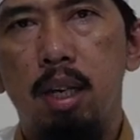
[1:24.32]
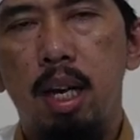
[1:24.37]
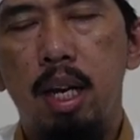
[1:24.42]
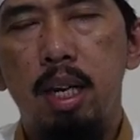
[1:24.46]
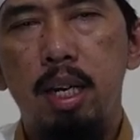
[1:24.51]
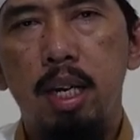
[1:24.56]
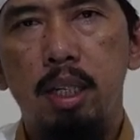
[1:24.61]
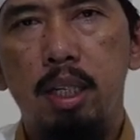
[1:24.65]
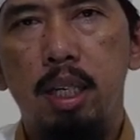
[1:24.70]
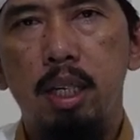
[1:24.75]

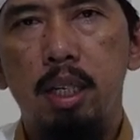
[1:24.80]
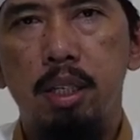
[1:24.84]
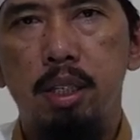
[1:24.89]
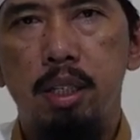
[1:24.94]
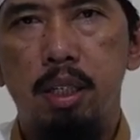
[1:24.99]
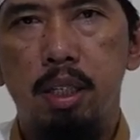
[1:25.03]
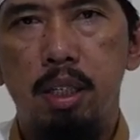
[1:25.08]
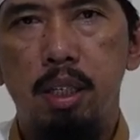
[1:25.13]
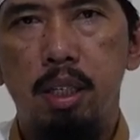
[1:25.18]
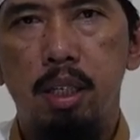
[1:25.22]
anak dan
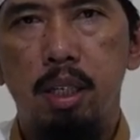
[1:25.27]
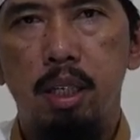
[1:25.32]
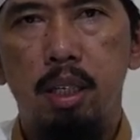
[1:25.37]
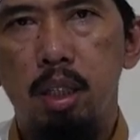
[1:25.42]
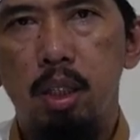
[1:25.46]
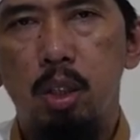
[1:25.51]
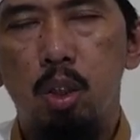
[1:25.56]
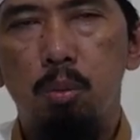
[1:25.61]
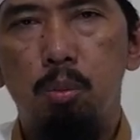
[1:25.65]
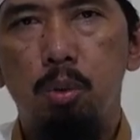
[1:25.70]
istrinya,
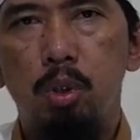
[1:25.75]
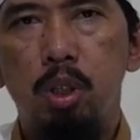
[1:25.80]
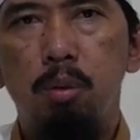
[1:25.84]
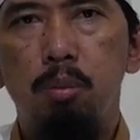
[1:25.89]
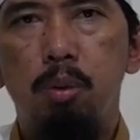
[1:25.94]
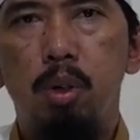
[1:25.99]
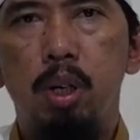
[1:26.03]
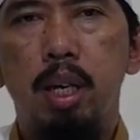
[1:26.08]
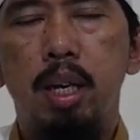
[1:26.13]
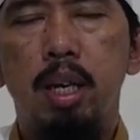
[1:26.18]
itu pun
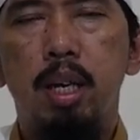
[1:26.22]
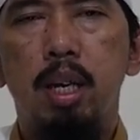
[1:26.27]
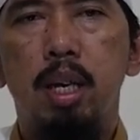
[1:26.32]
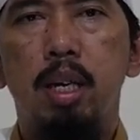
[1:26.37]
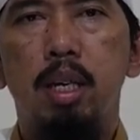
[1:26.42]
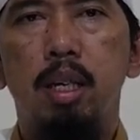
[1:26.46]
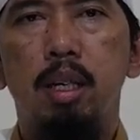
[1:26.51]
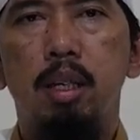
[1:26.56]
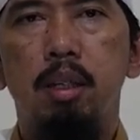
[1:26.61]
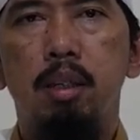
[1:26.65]

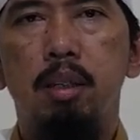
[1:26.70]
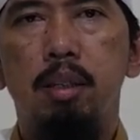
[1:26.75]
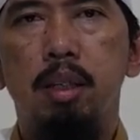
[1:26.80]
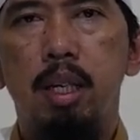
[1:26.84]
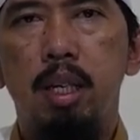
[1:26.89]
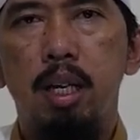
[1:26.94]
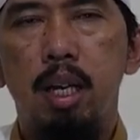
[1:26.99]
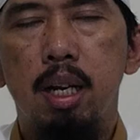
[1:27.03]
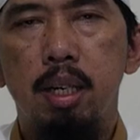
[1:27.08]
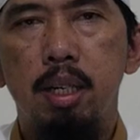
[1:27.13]
dibolehkan
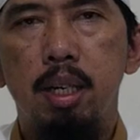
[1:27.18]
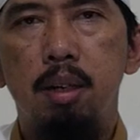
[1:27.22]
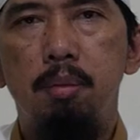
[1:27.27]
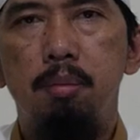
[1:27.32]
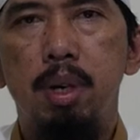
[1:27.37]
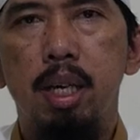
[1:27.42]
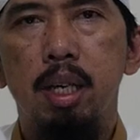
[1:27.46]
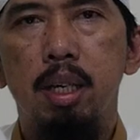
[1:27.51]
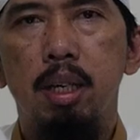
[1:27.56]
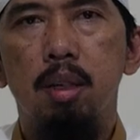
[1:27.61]
dan hal
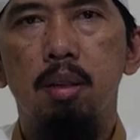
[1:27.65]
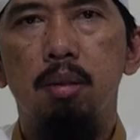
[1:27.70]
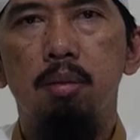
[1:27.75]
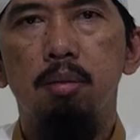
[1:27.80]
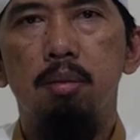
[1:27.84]
yang baik.